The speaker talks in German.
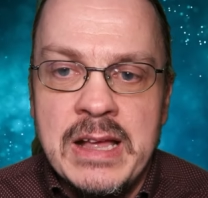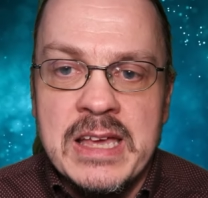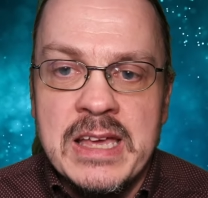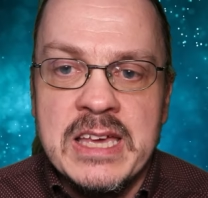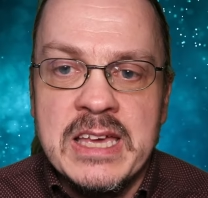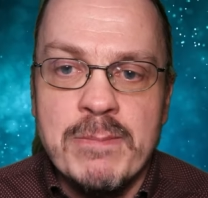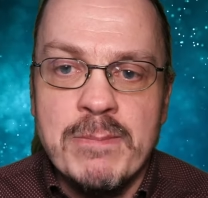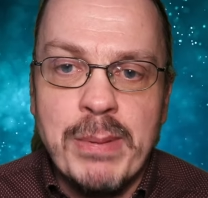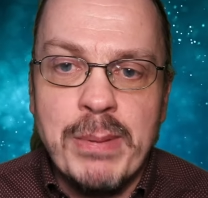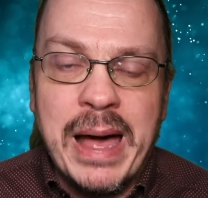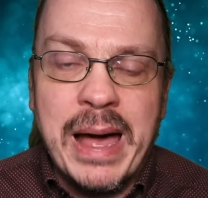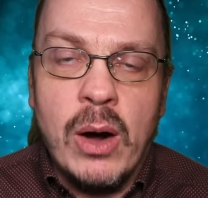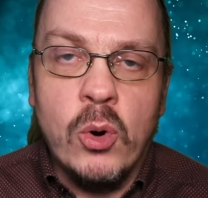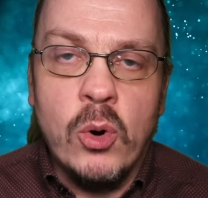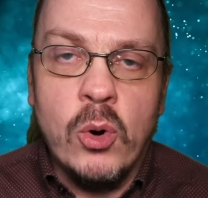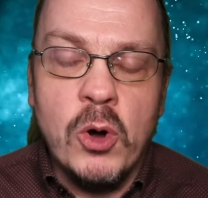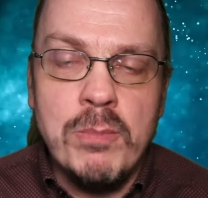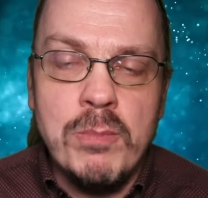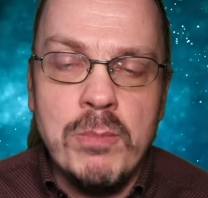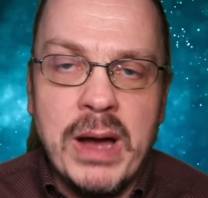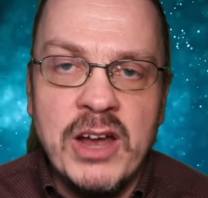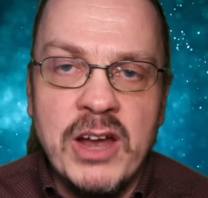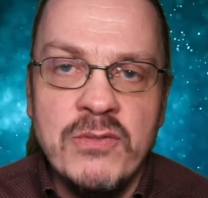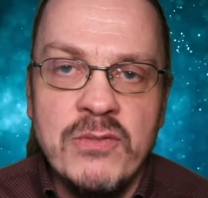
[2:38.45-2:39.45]
Gebrauch
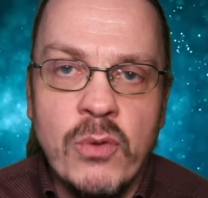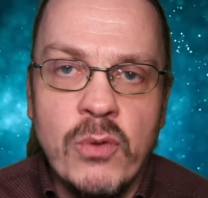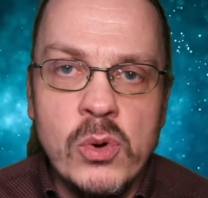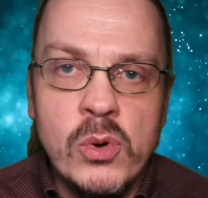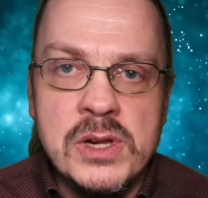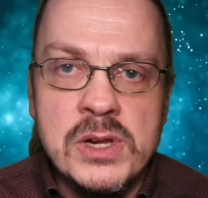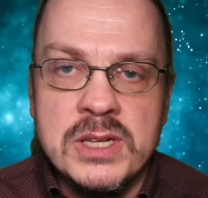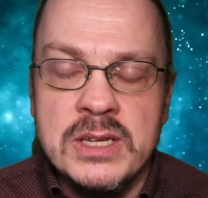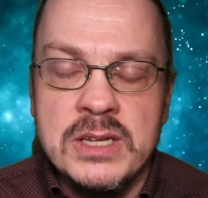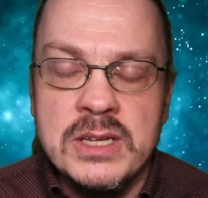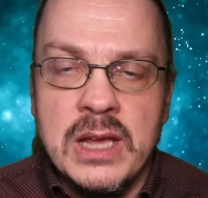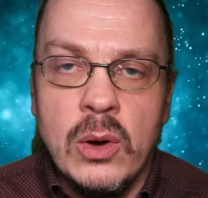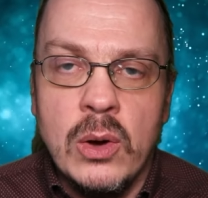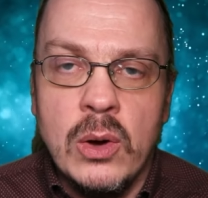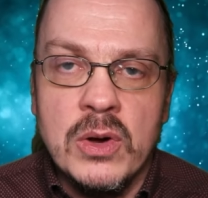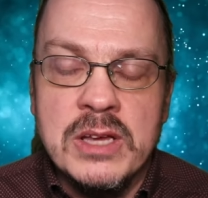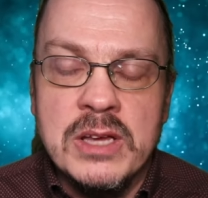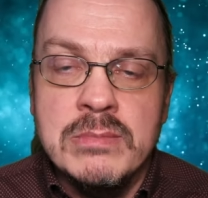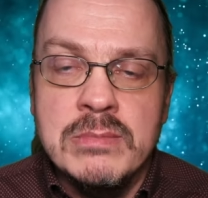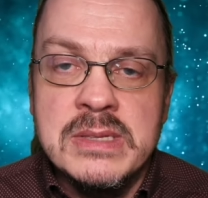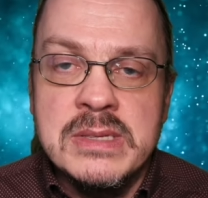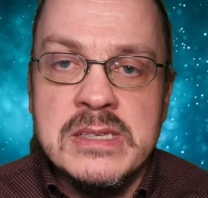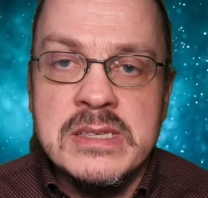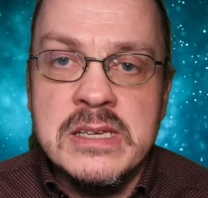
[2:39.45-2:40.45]
machen wollten, auch
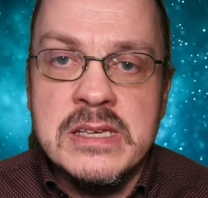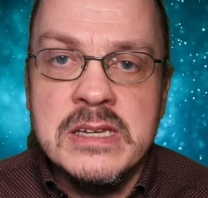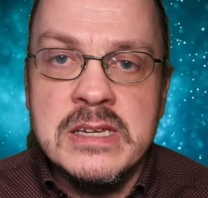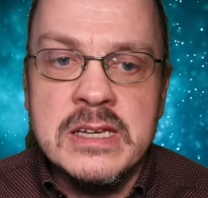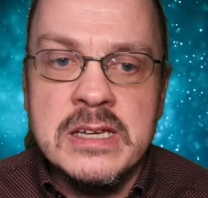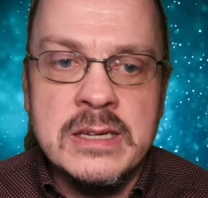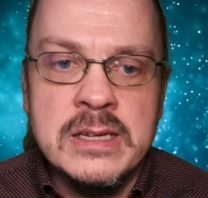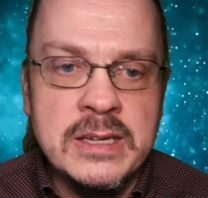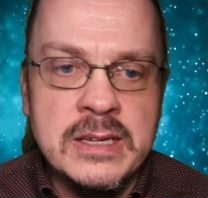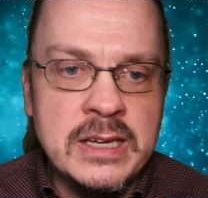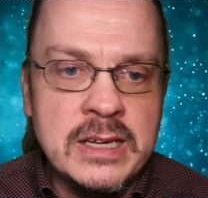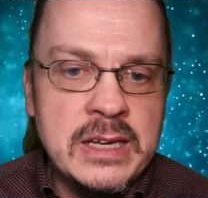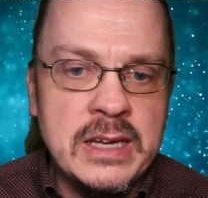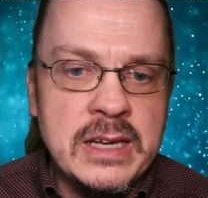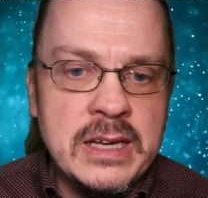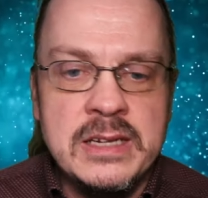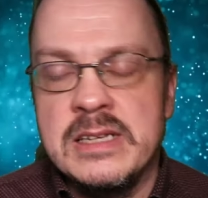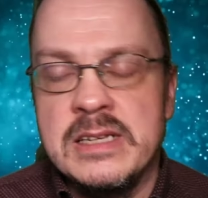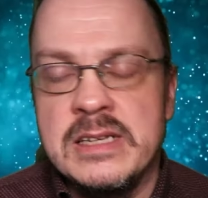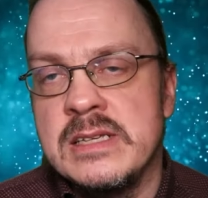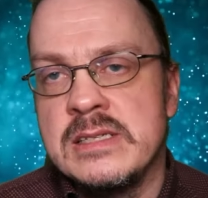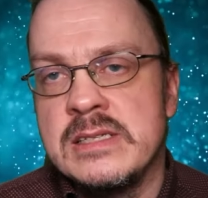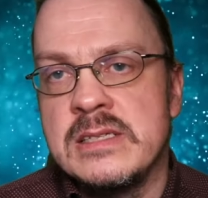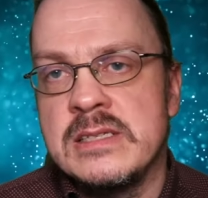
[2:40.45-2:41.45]
im Sinne
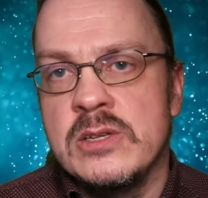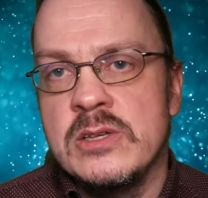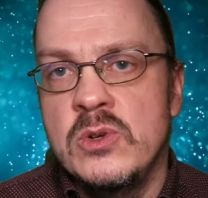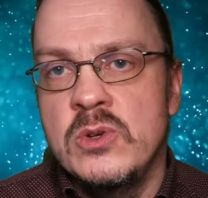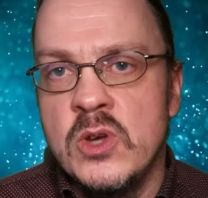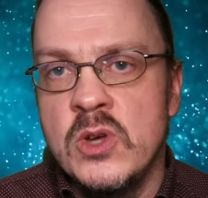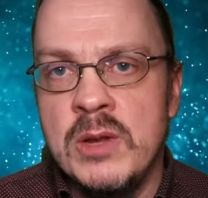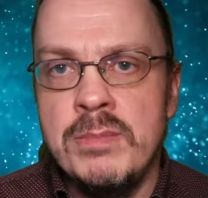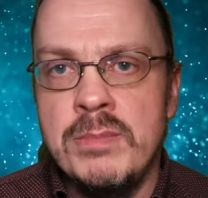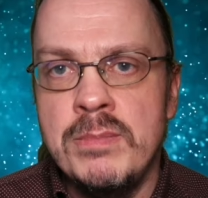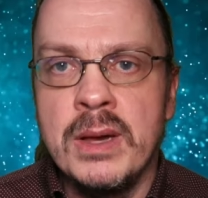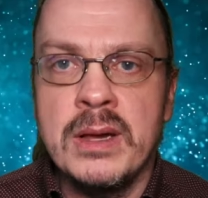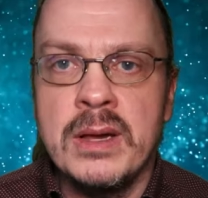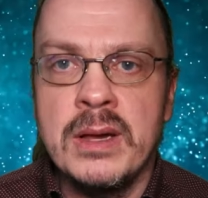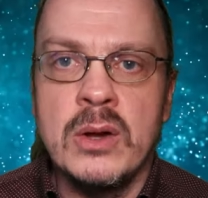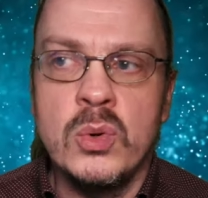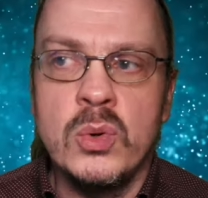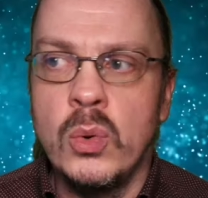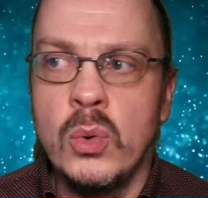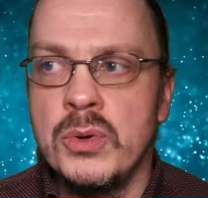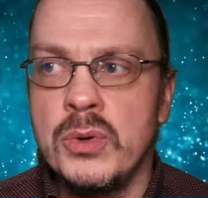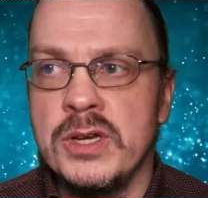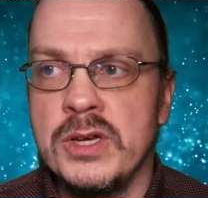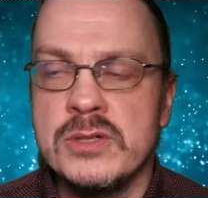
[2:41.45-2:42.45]
des Nürnberger
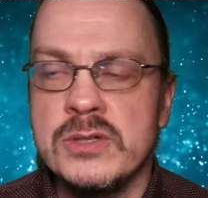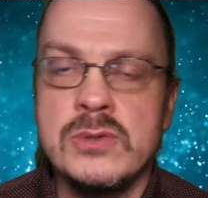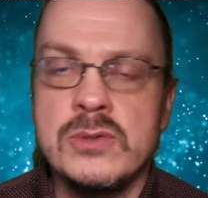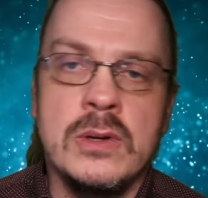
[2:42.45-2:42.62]
Kodex.